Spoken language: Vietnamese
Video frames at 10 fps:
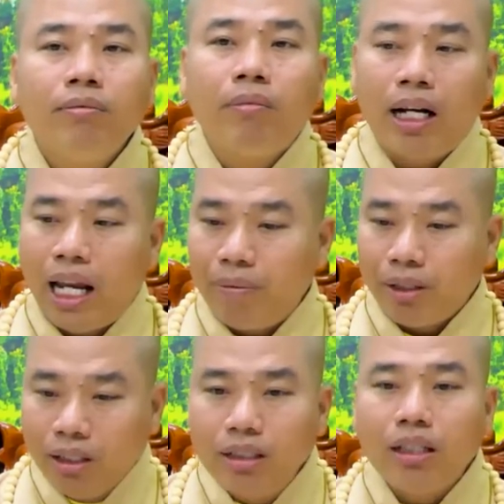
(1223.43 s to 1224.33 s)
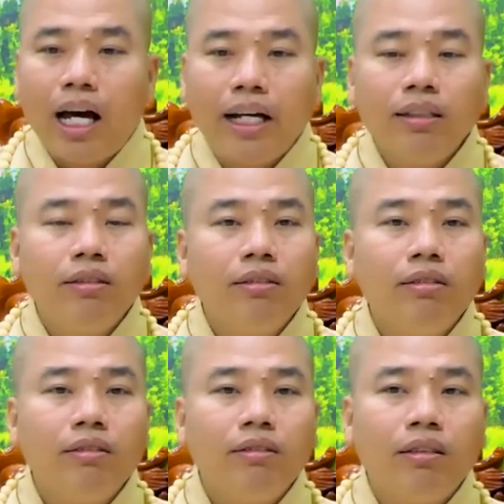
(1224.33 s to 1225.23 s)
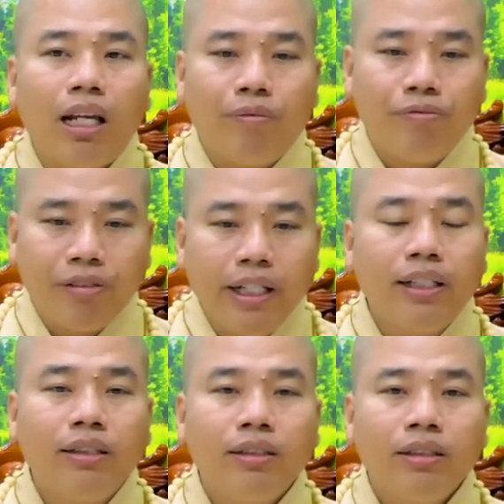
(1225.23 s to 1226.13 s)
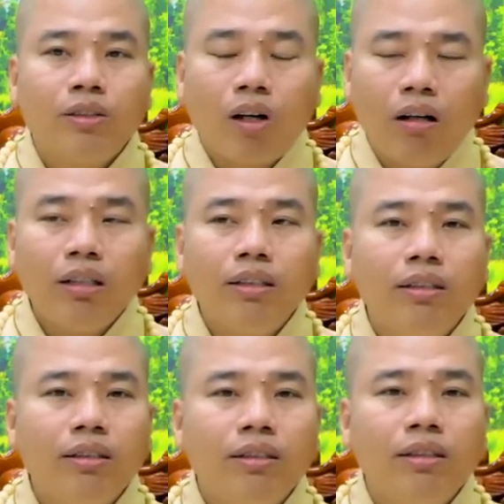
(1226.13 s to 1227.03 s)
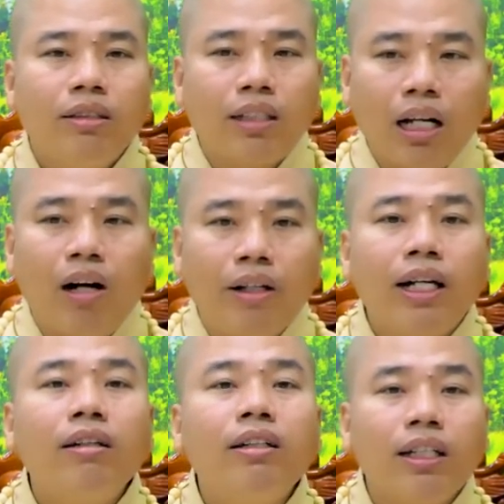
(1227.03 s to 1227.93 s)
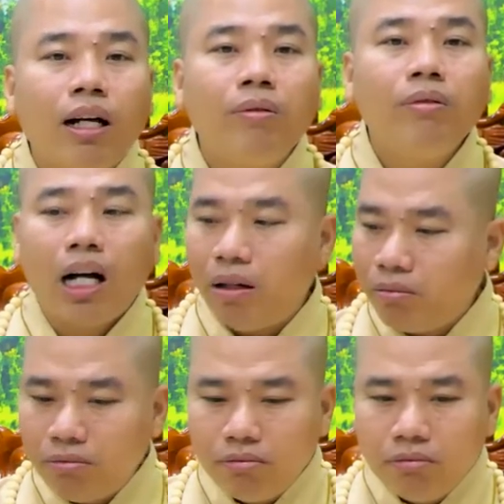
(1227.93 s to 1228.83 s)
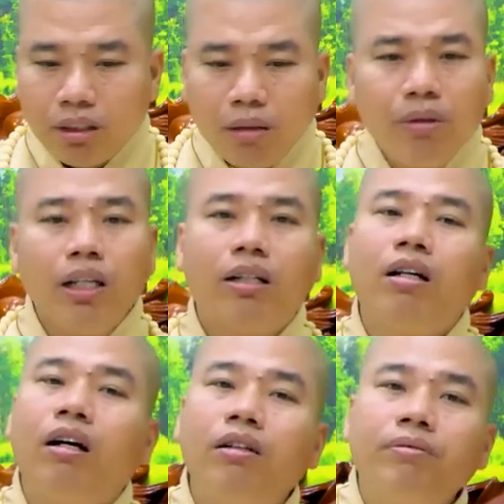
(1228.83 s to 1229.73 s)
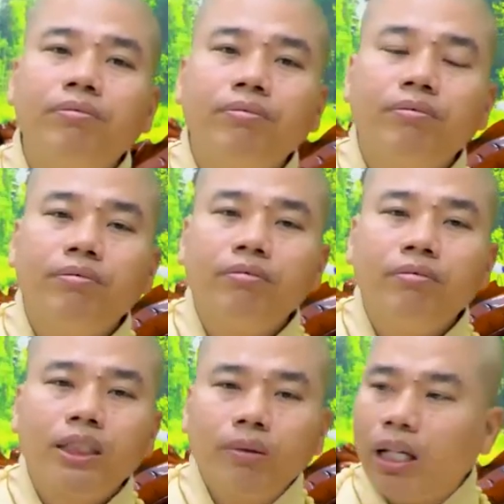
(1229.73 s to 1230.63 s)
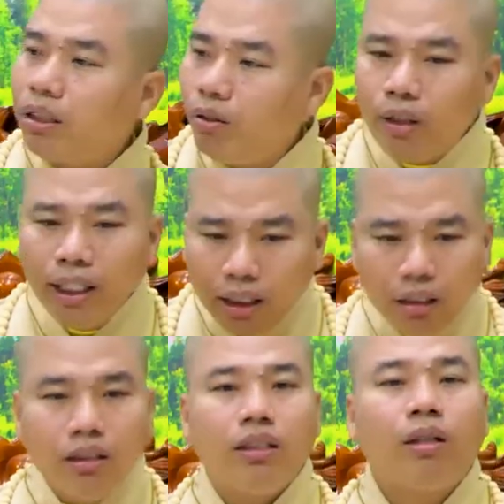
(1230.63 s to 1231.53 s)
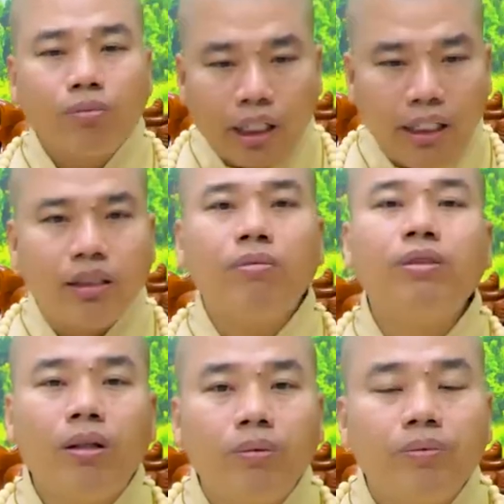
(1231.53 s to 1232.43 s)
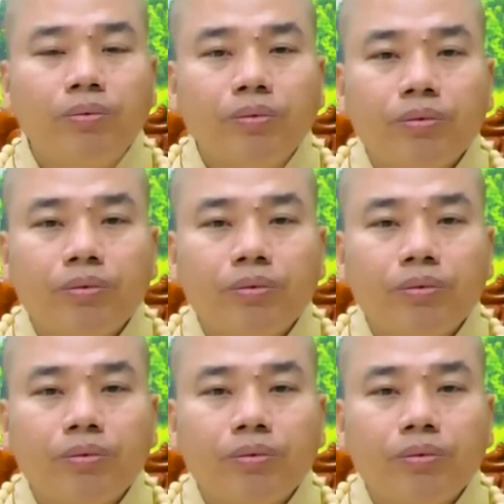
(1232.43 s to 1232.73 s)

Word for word: mà làm ngược lại làm phiền tối xã hội đất nước hay không Học không bao giờ có chúng ta chỉ khuyến người sống thiện sống tốt